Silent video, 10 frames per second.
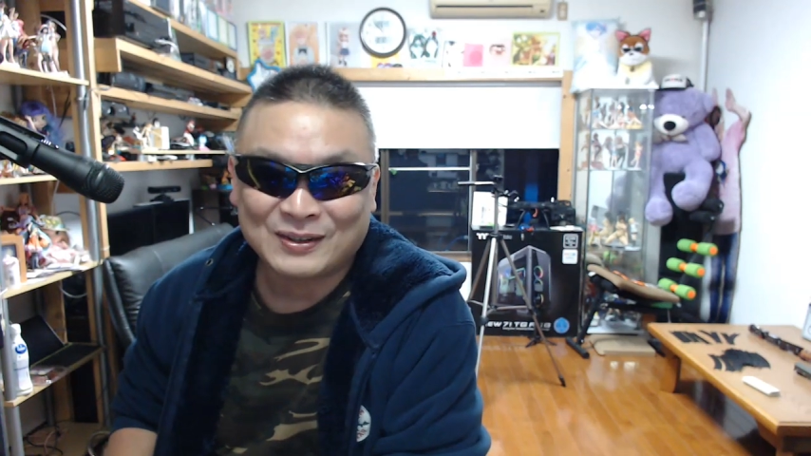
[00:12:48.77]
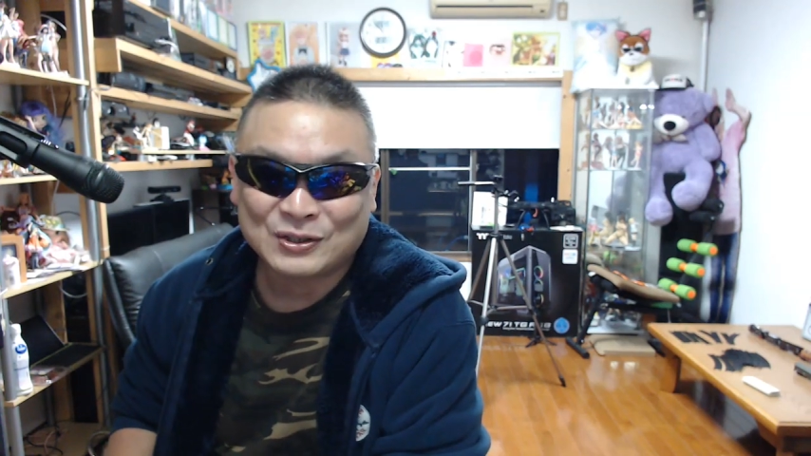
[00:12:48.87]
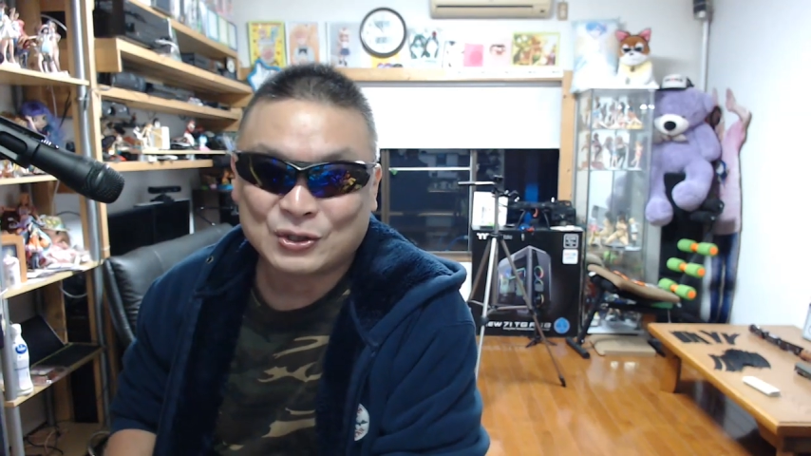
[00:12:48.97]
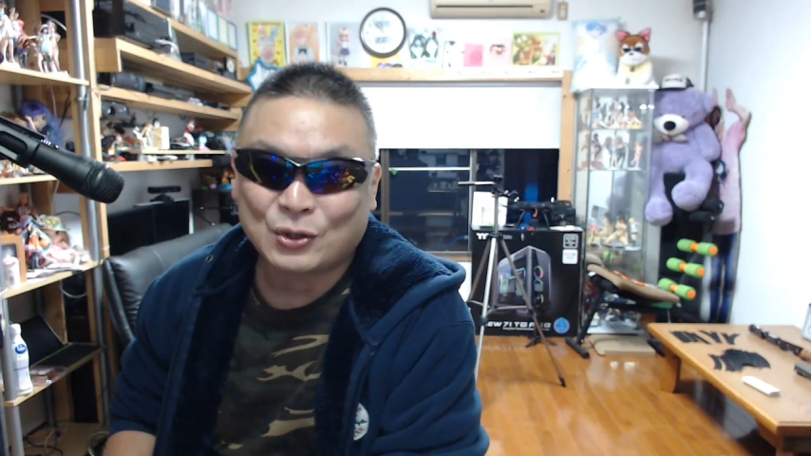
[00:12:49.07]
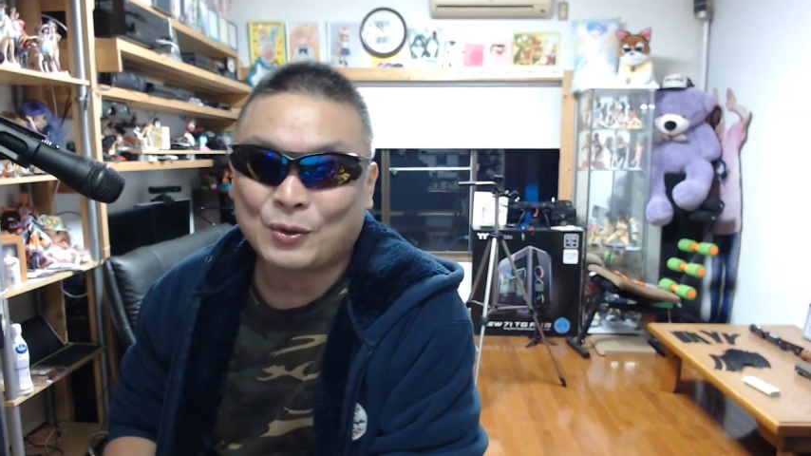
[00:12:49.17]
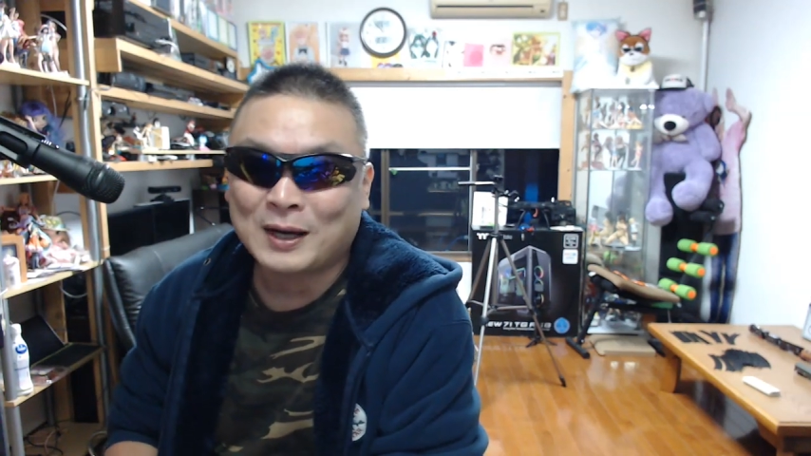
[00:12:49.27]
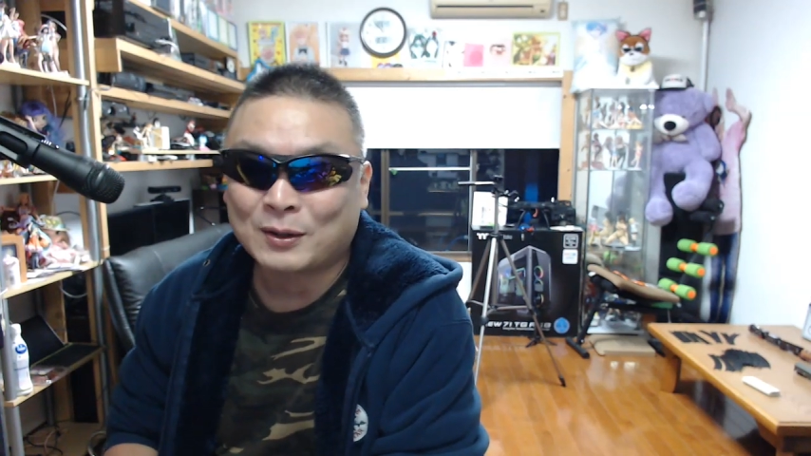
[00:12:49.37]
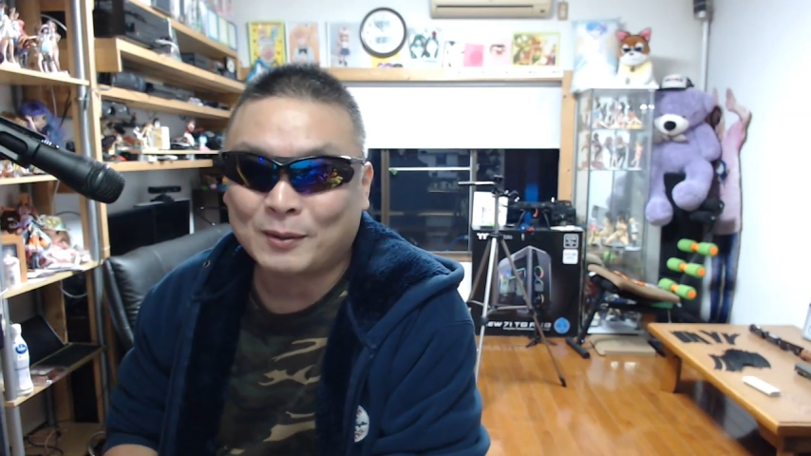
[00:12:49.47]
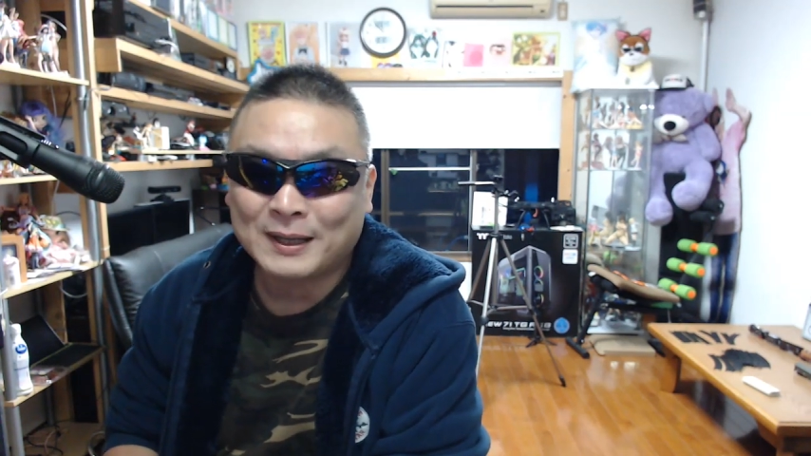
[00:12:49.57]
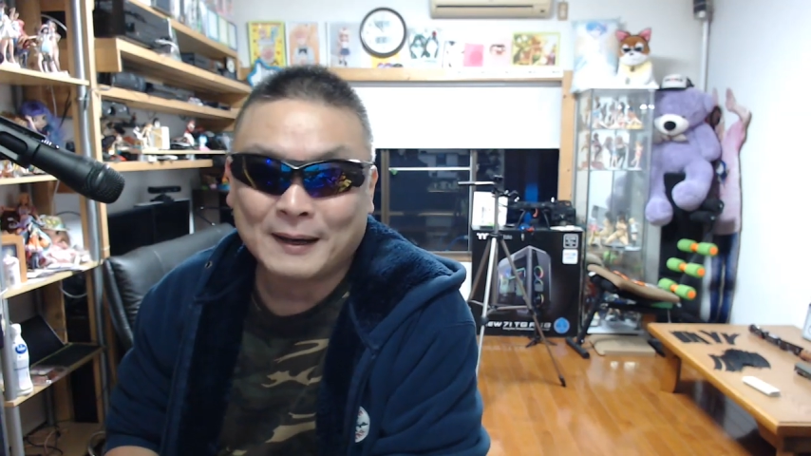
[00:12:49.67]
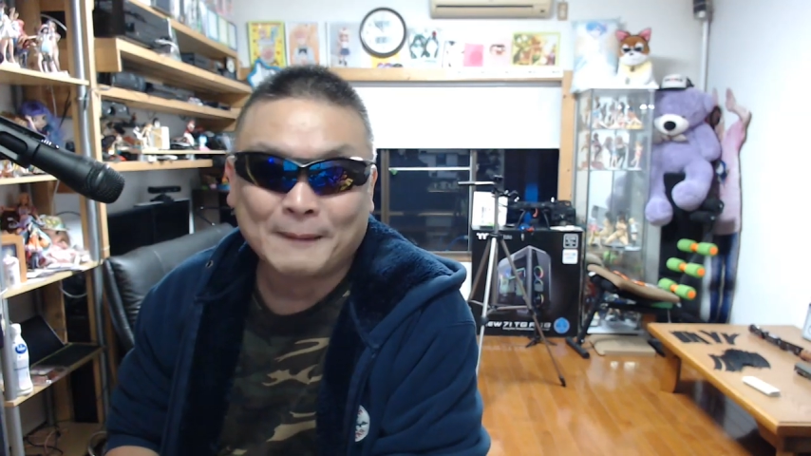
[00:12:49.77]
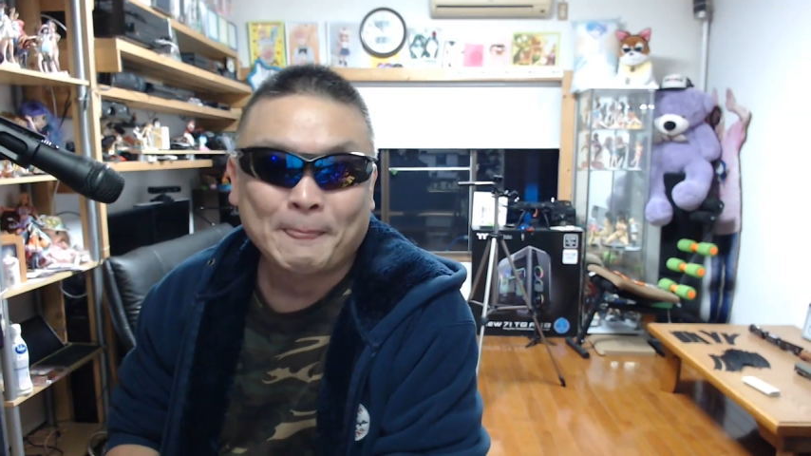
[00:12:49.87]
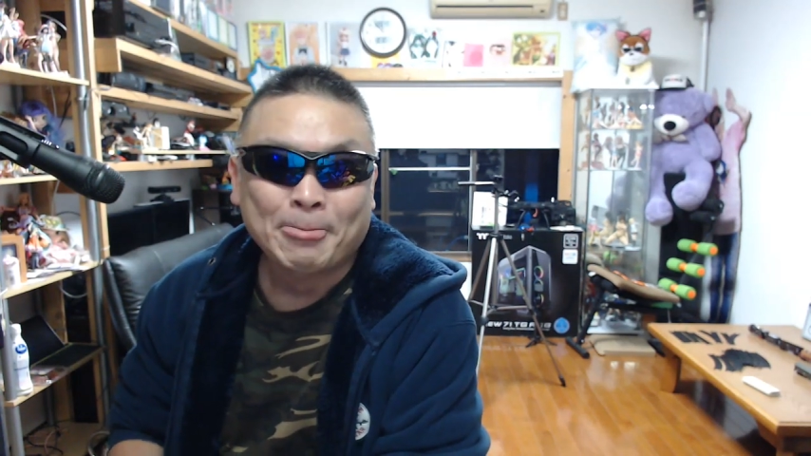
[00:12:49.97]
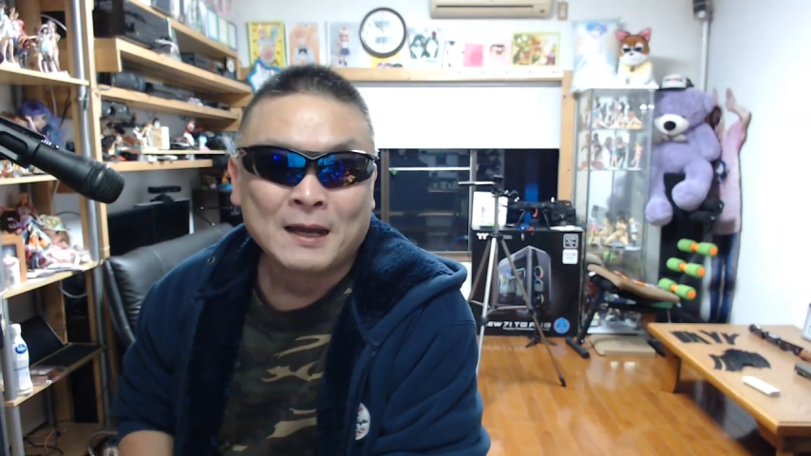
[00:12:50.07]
この情報はここまで。